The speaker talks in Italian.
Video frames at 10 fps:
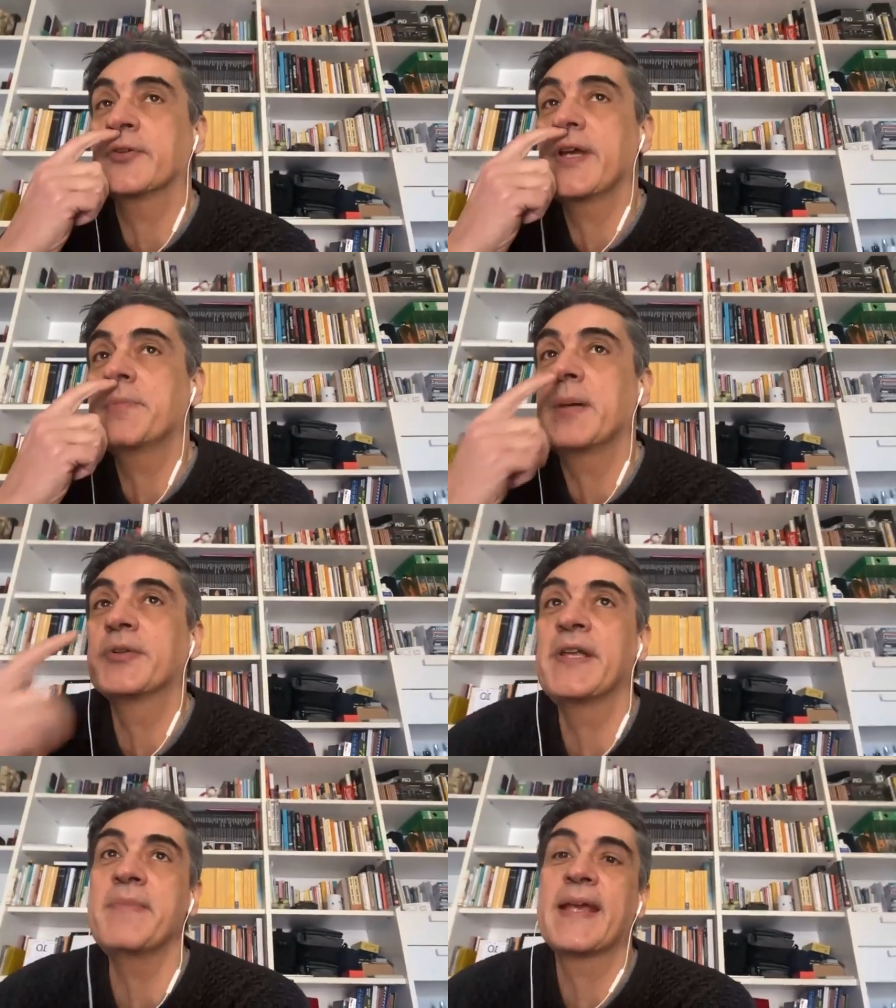Noi
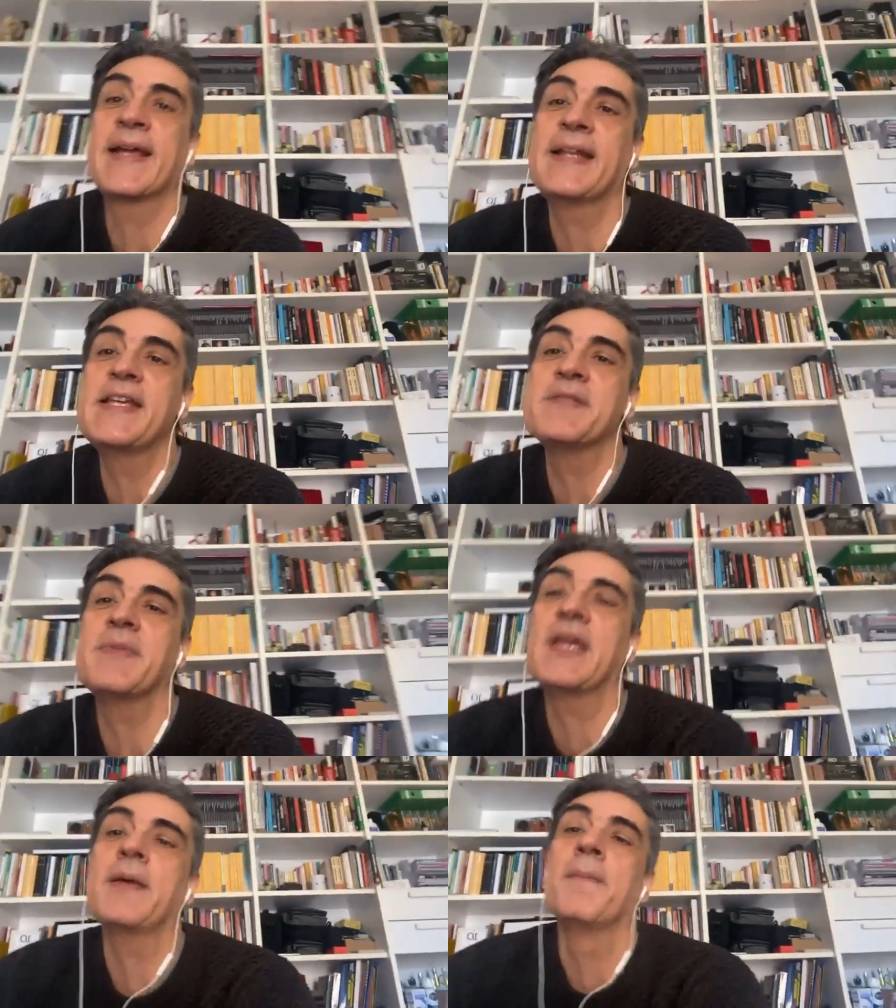abbiamo dei
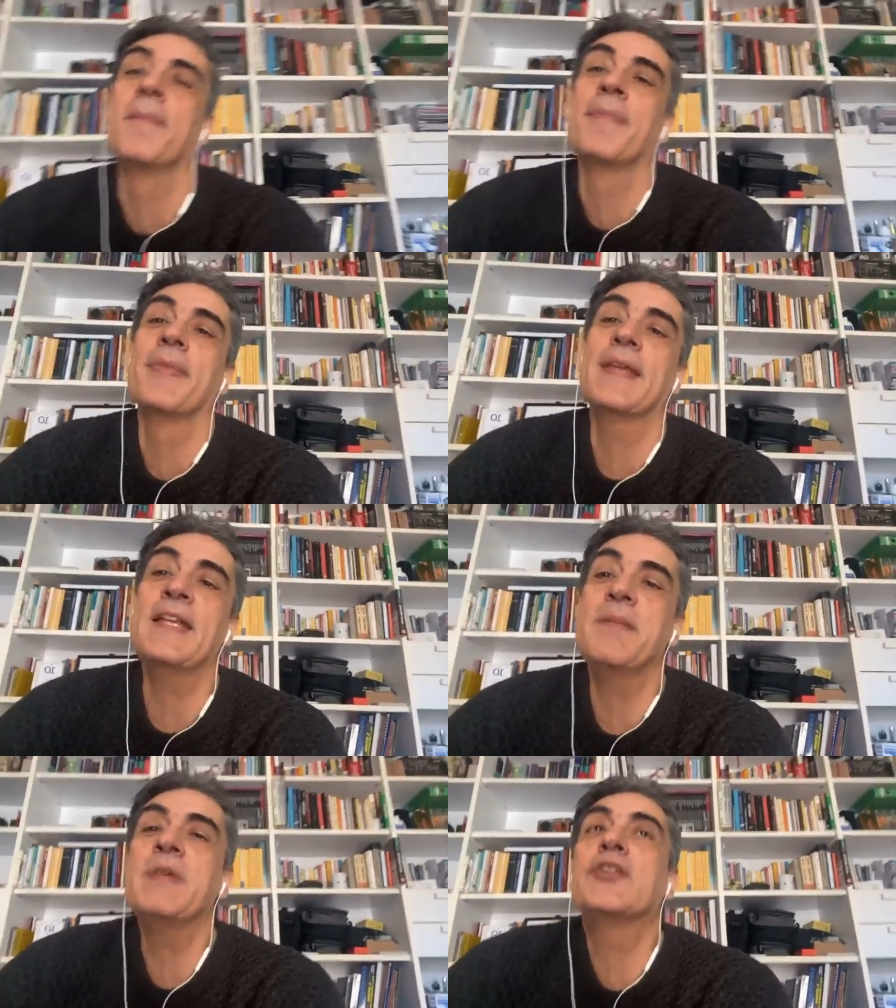meccanismi
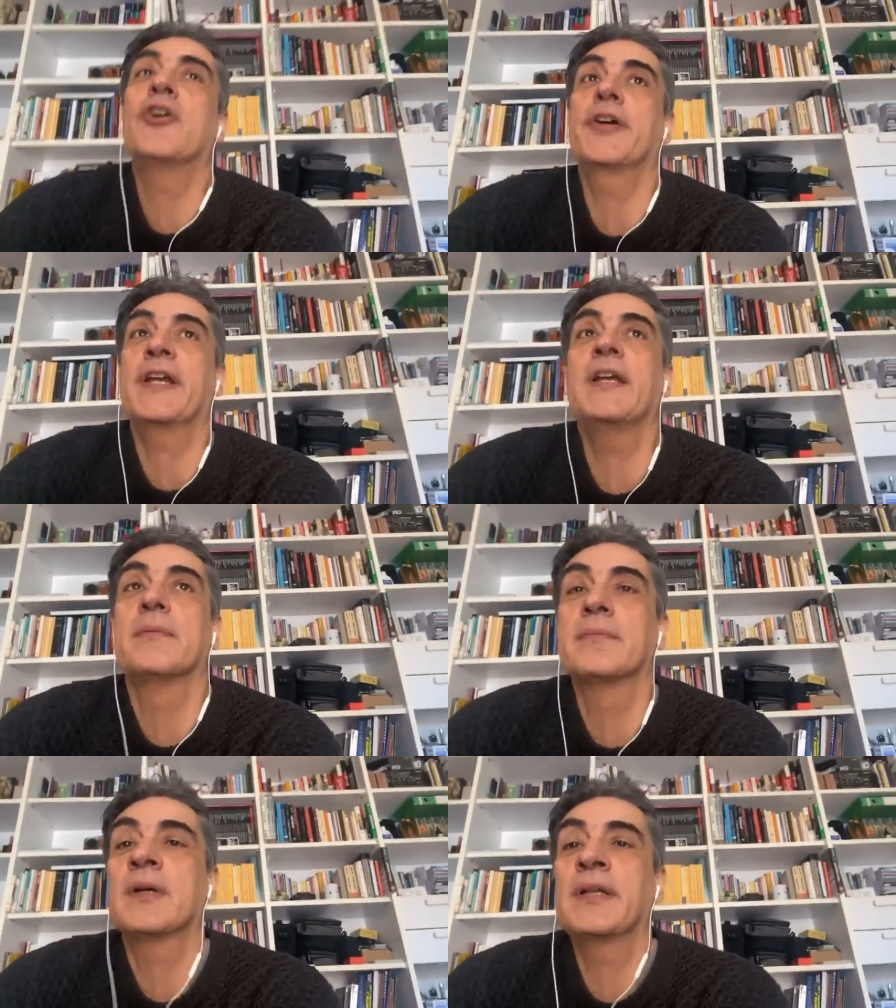
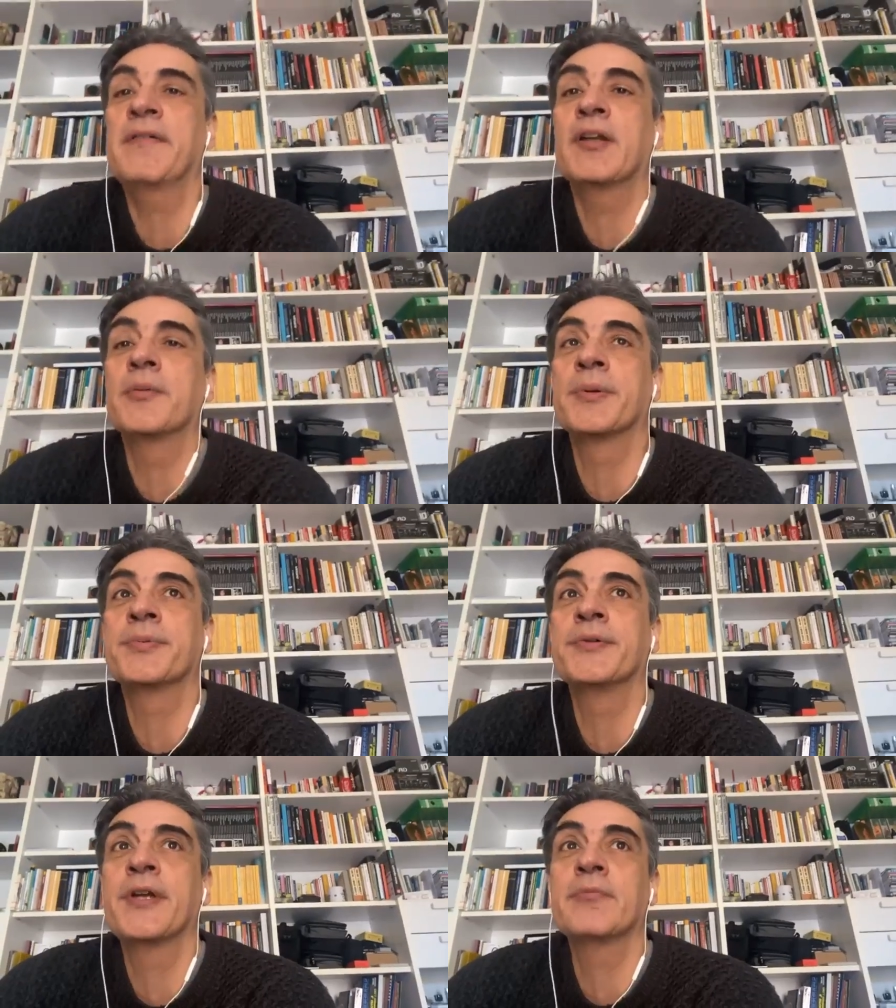inibitori a livello
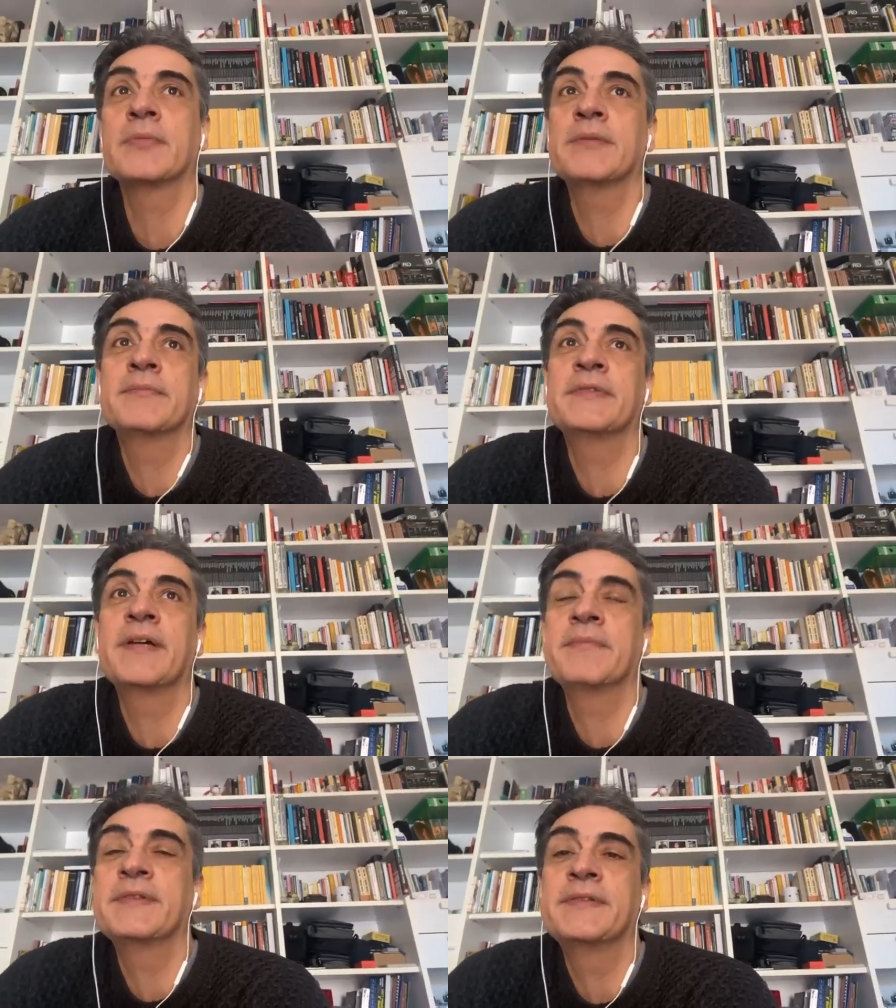proprio ne-
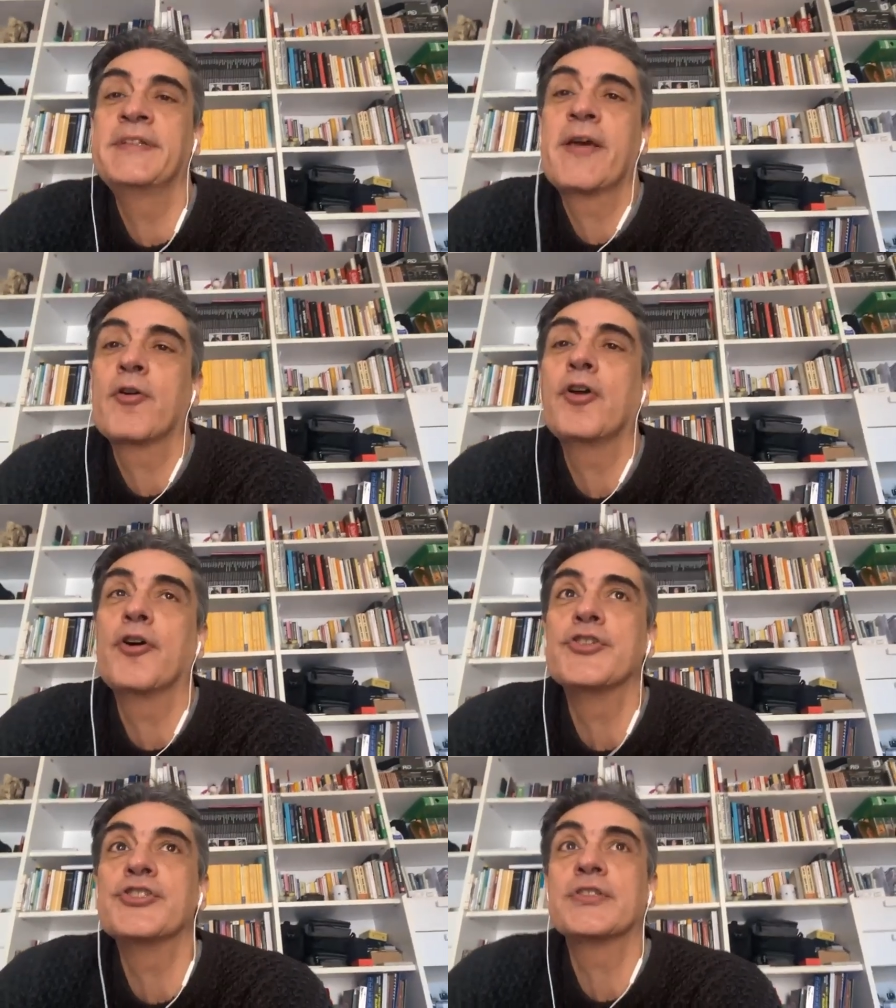ne-
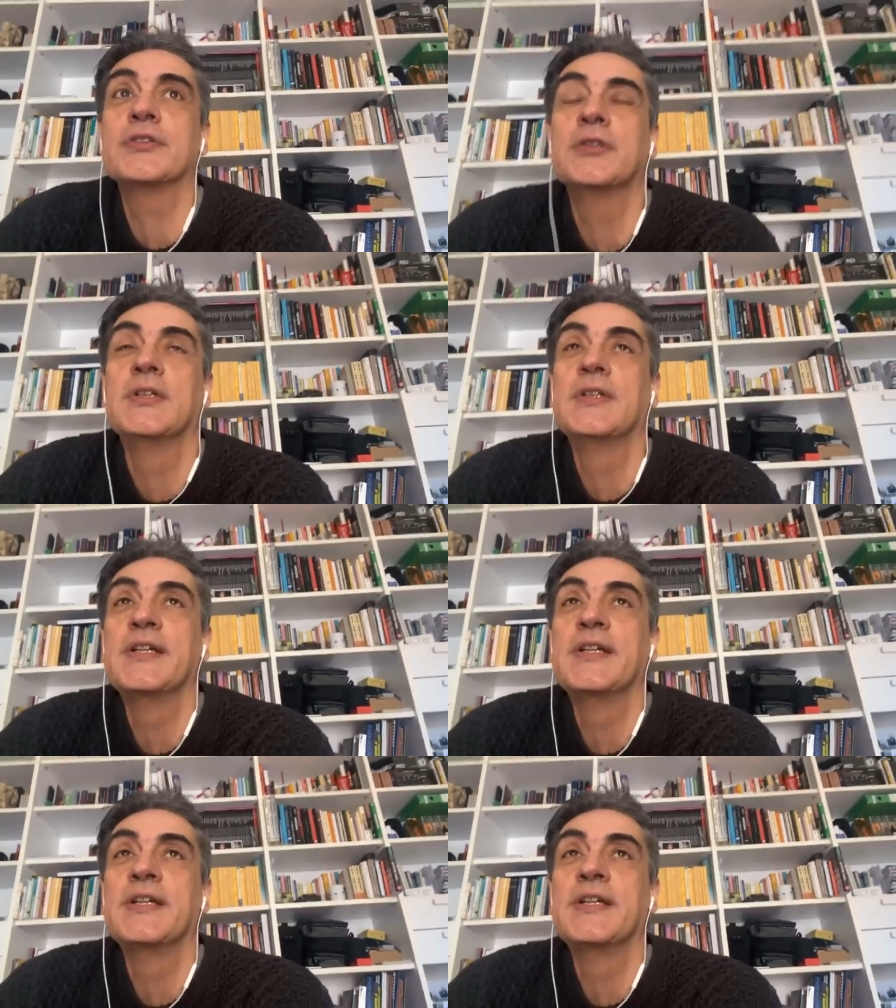neurologico